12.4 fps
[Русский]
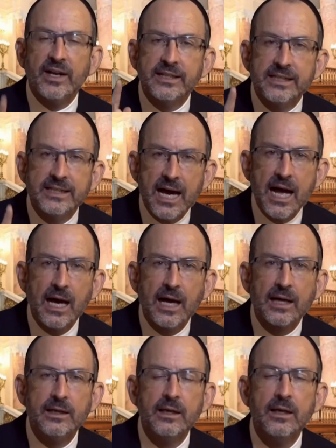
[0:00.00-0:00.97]
чтобы Бог
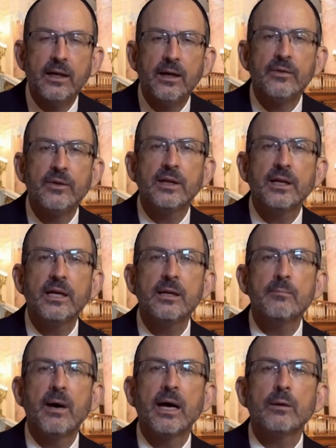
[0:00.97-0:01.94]
действовал даже
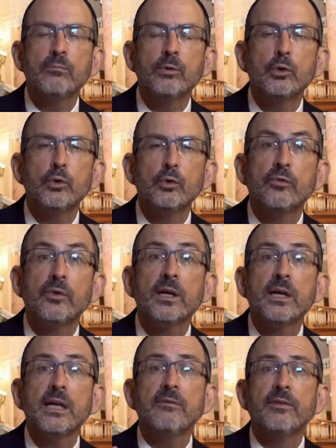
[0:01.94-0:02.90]
и в шаббат
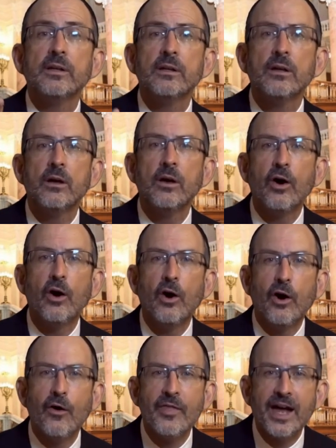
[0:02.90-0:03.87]
и производил
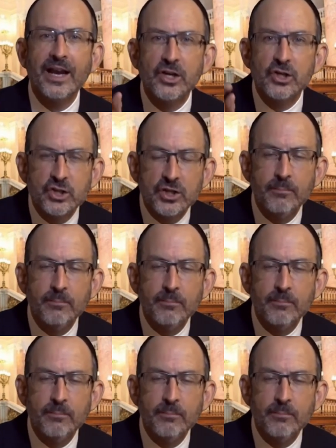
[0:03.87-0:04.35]
исцеление.